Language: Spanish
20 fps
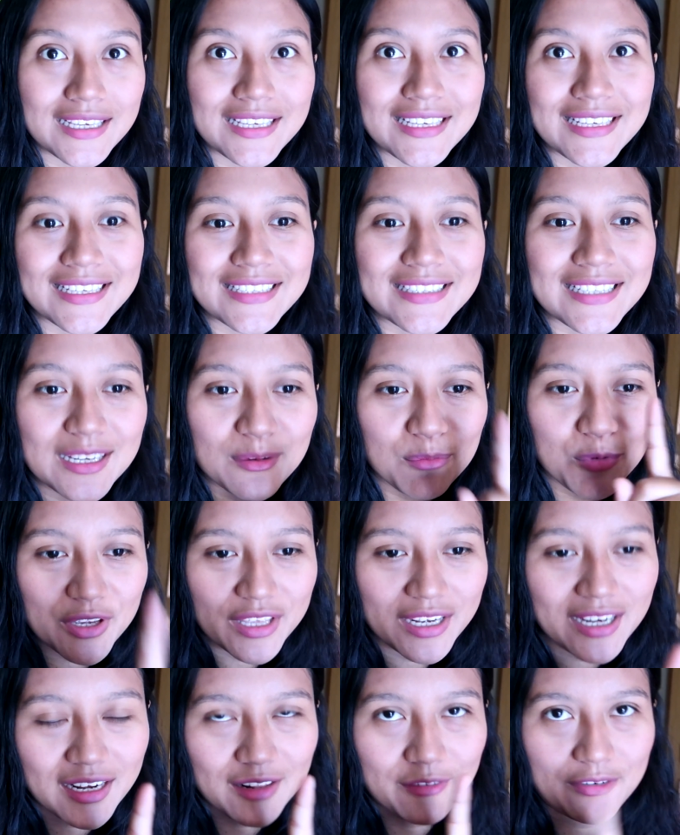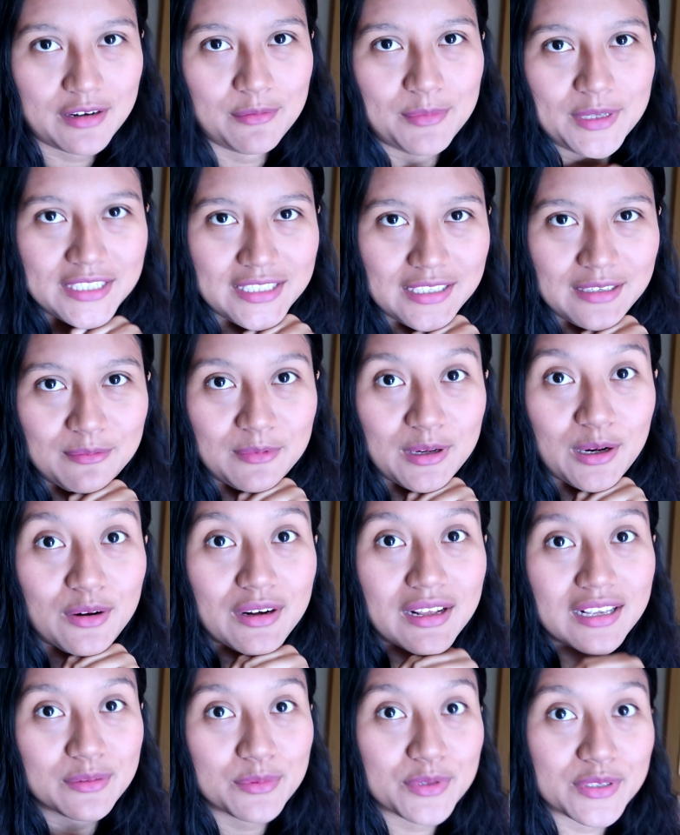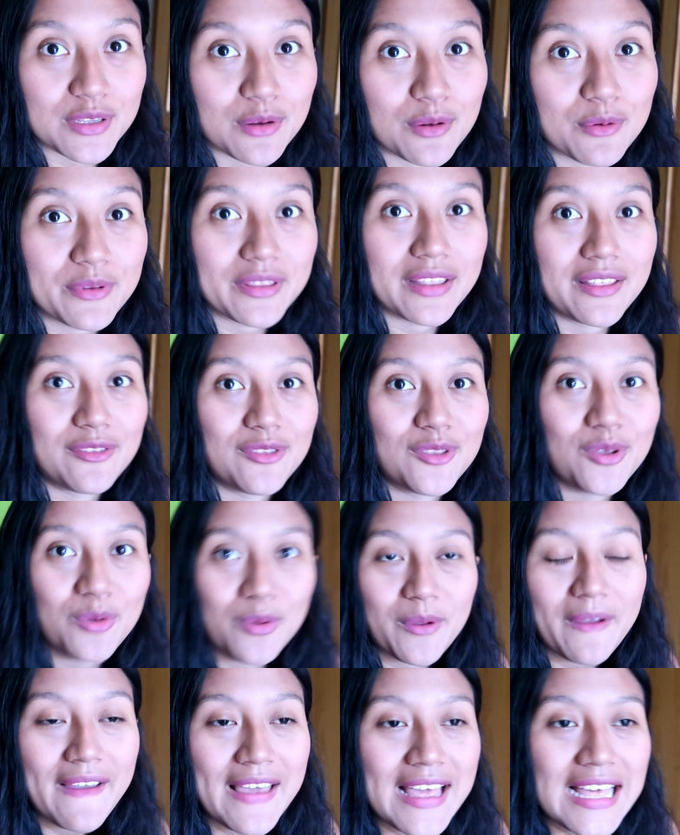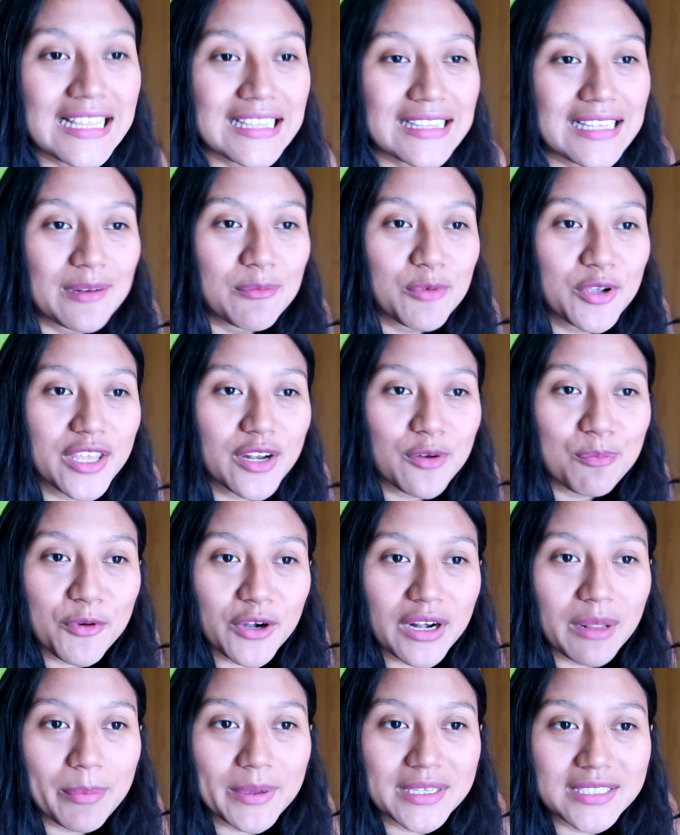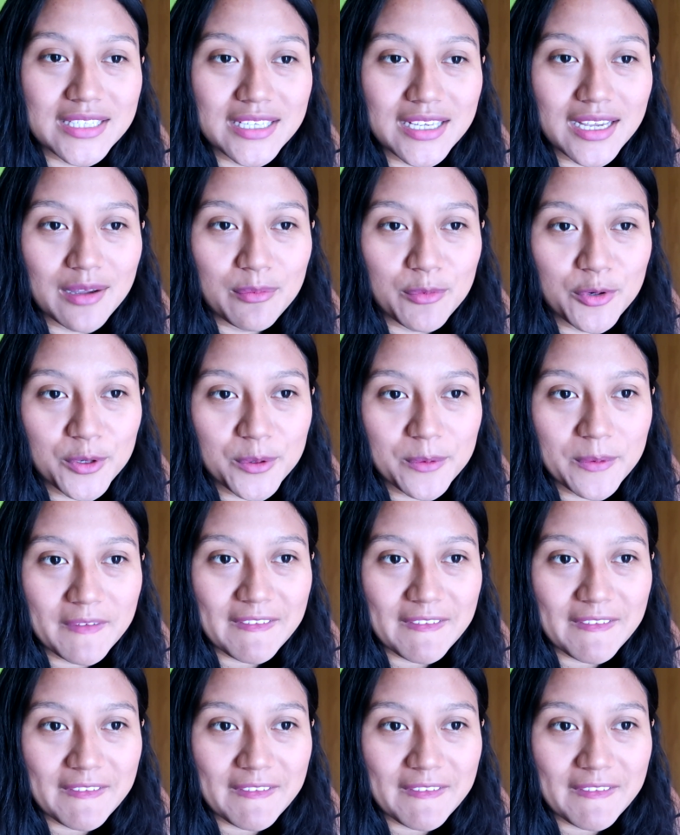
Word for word: Y tenemos que ir a la farmacia, ahora que se me está olvidando. Tenemos que ir por las pastillas, amor.